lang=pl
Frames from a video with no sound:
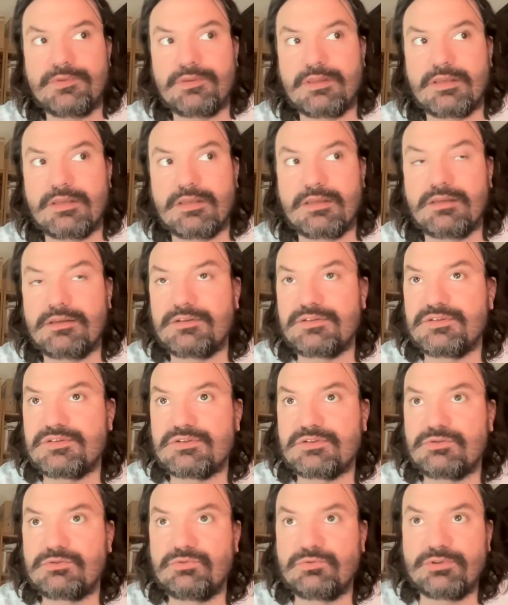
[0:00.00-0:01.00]
e,
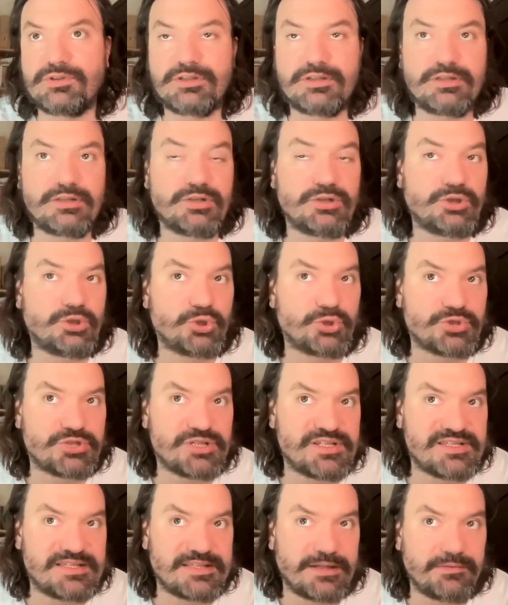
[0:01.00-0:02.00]
z których
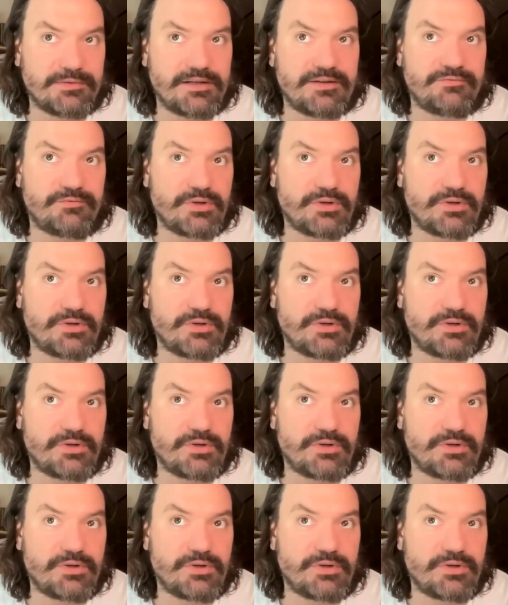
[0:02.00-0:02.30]
korzystała